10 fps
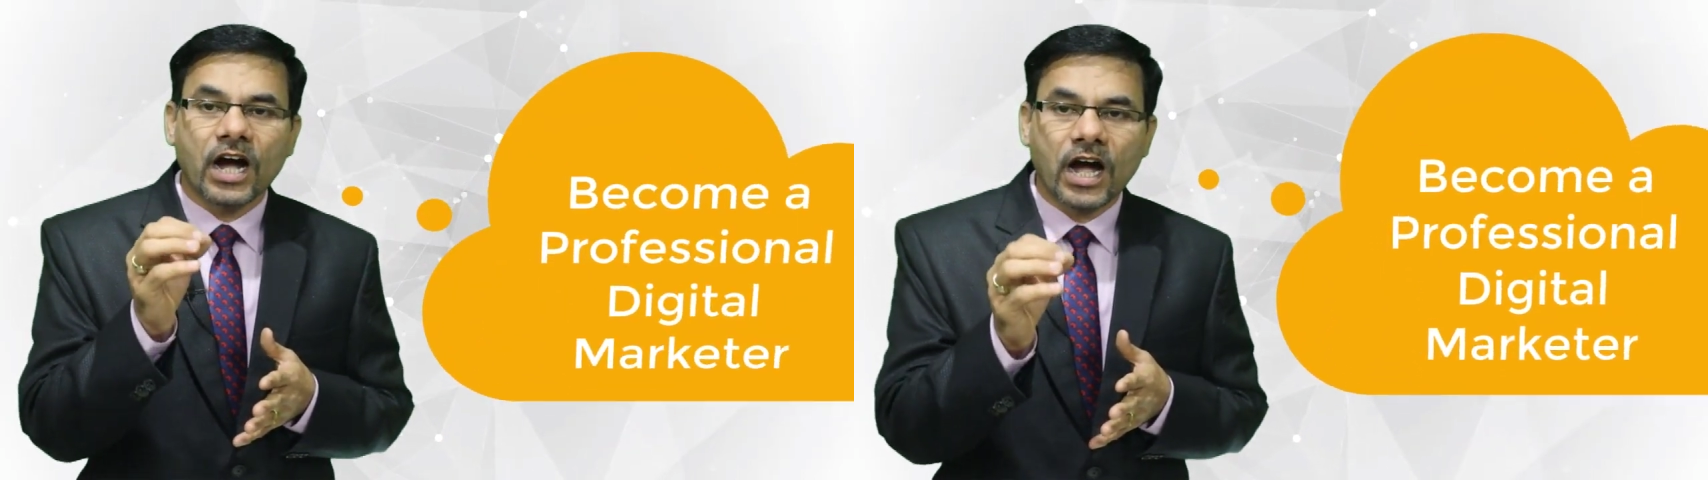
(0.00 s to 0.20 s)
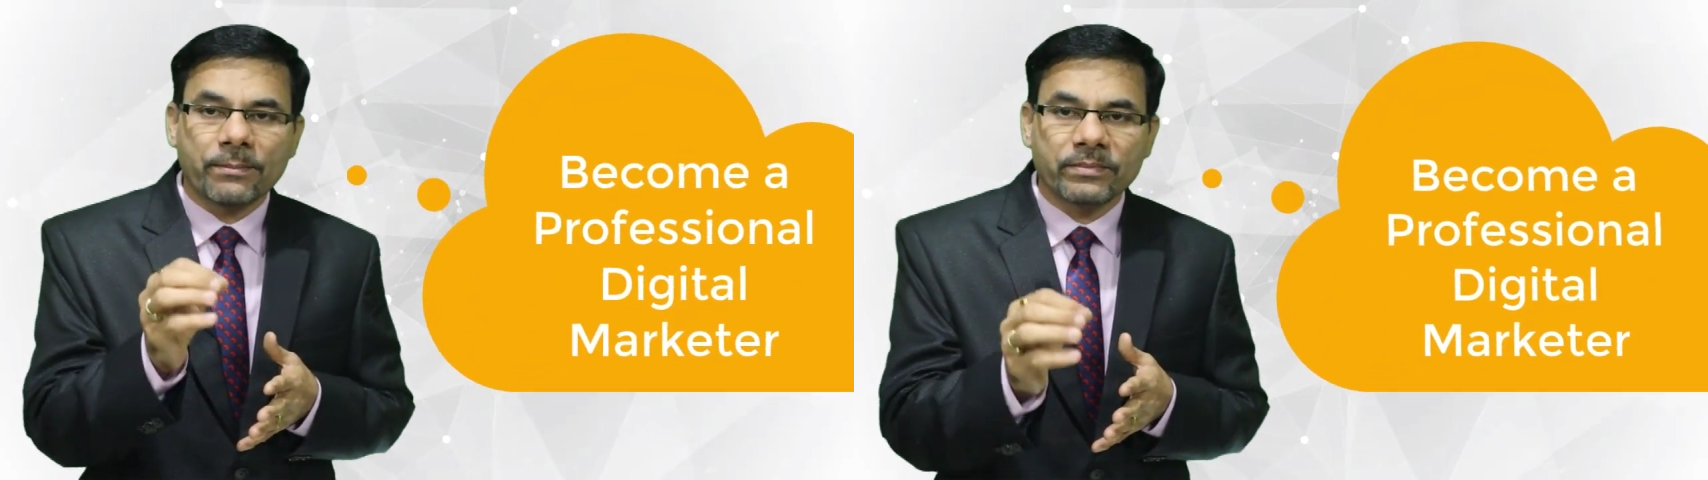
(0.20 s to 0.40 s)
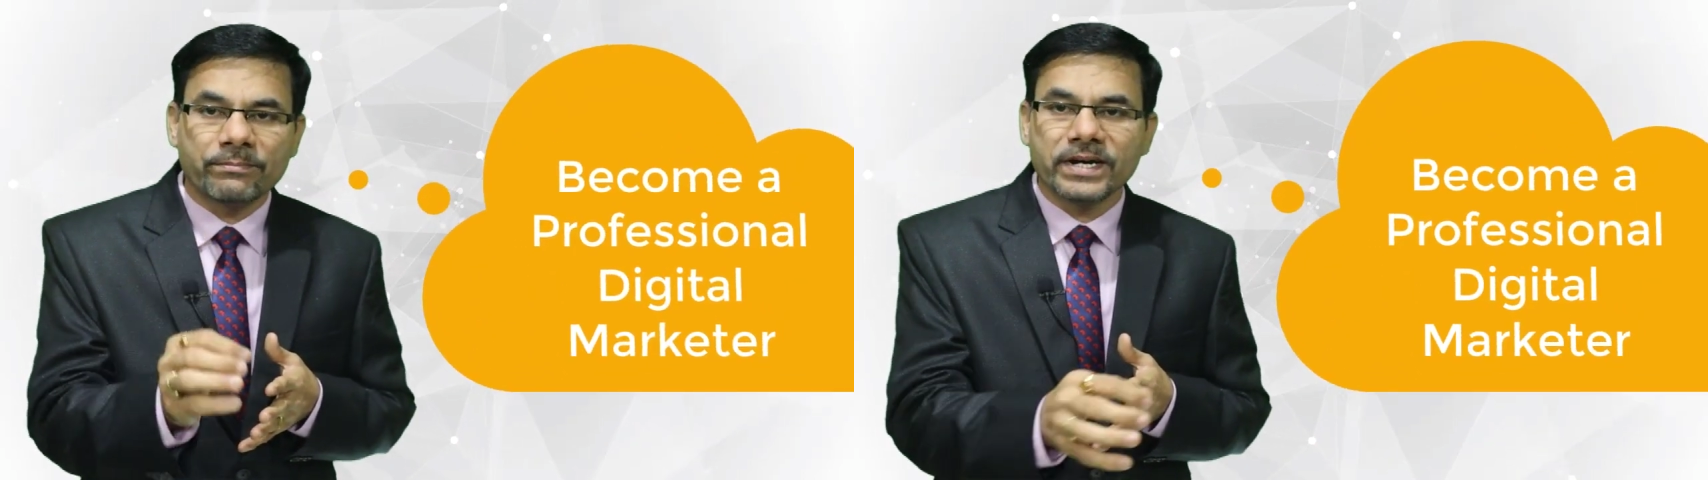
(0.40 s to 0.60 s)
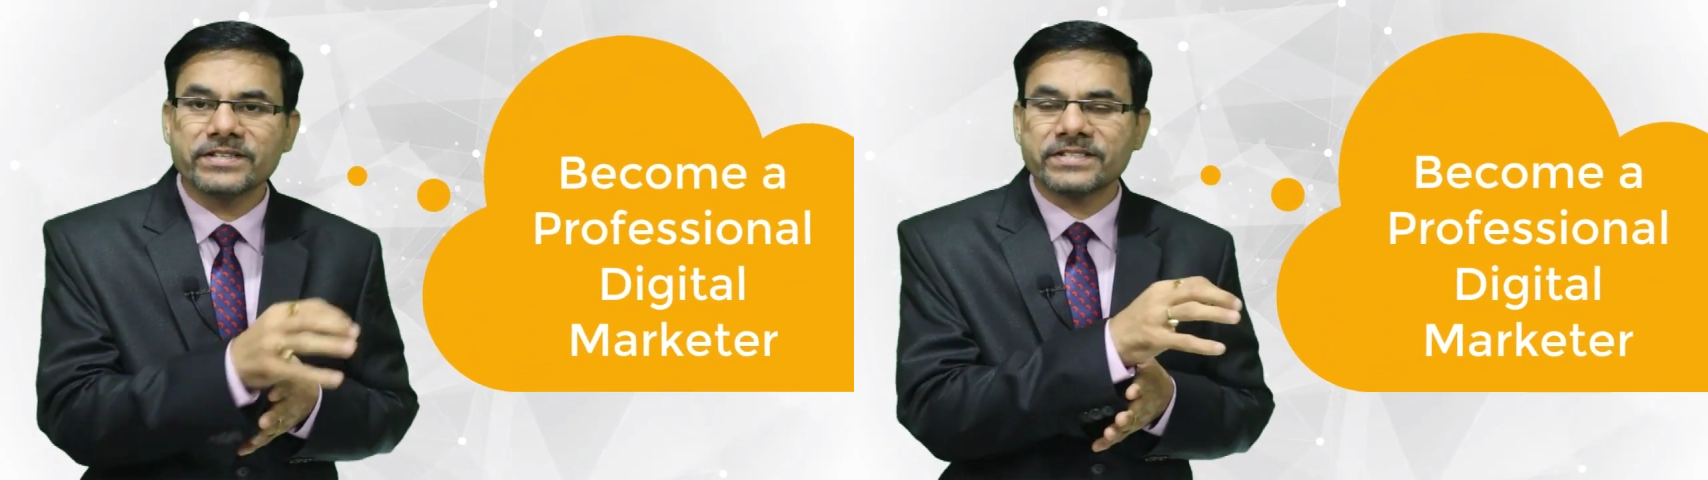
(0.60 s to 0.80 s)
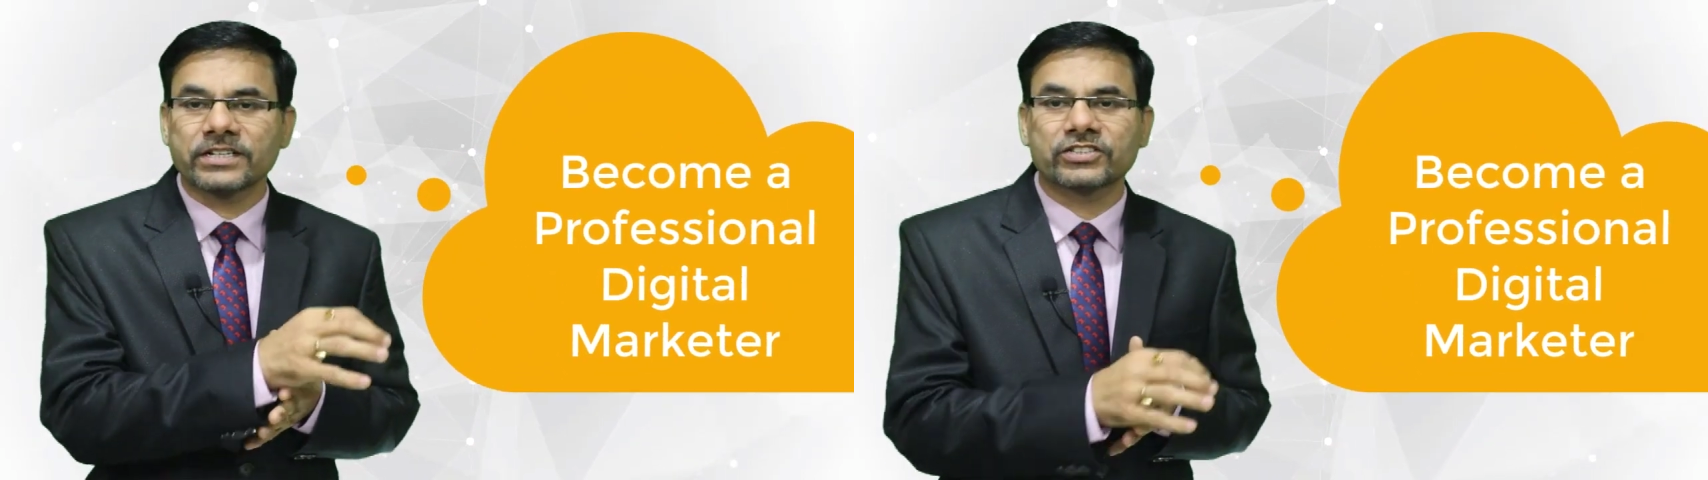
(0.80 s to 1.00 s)
आप
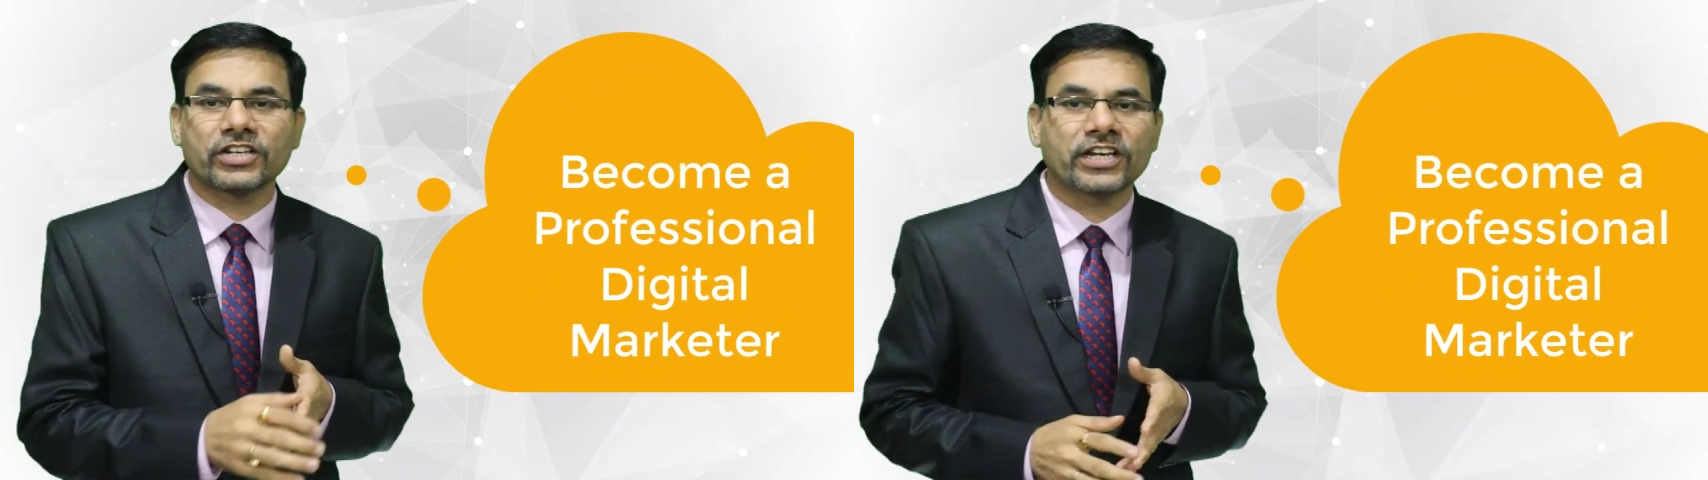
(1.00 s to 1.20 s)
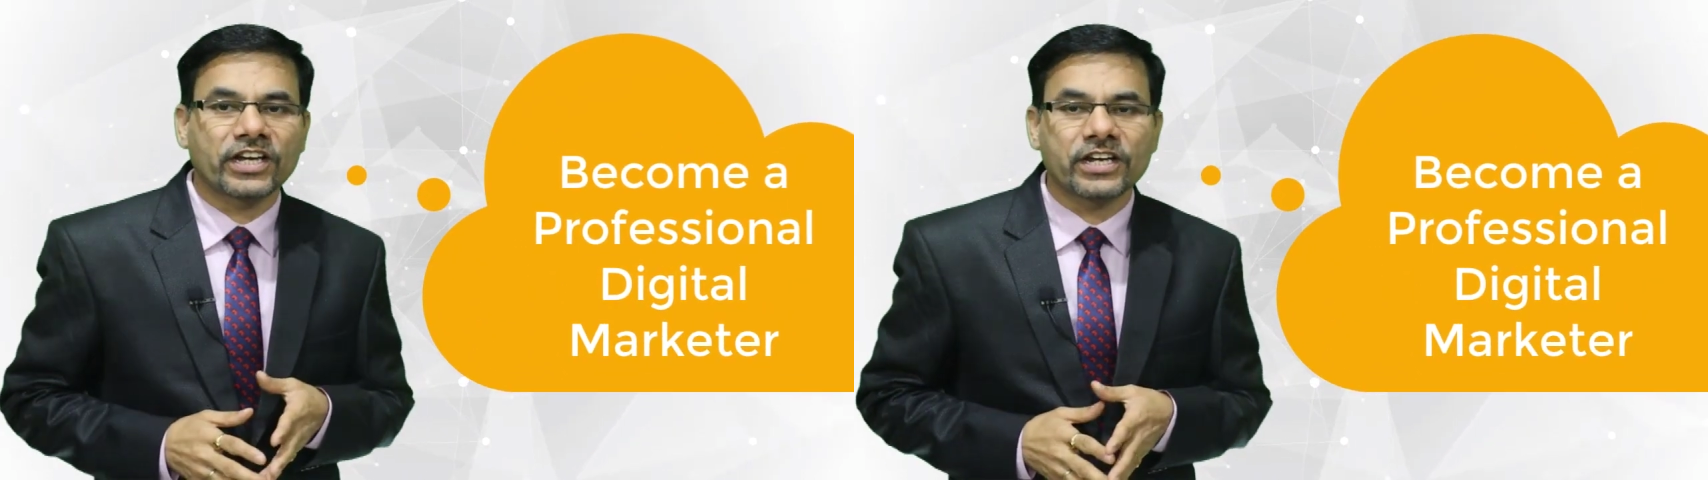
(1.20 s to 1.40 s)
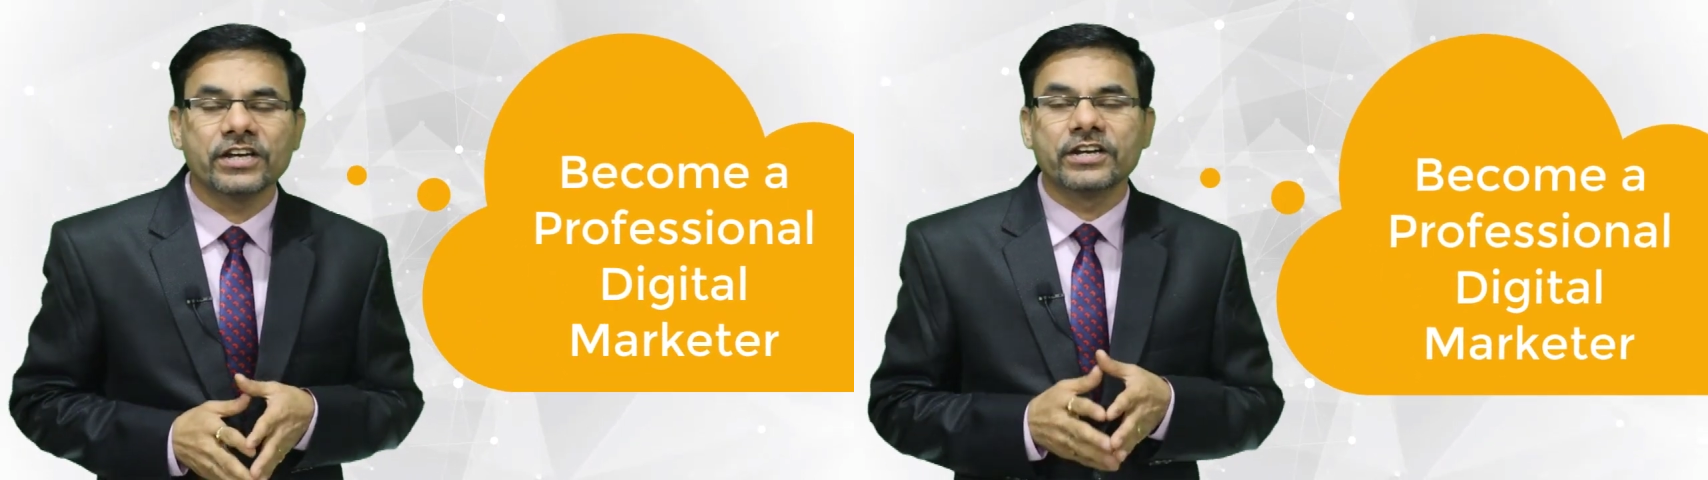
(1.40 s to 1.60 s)
बन सकते हैं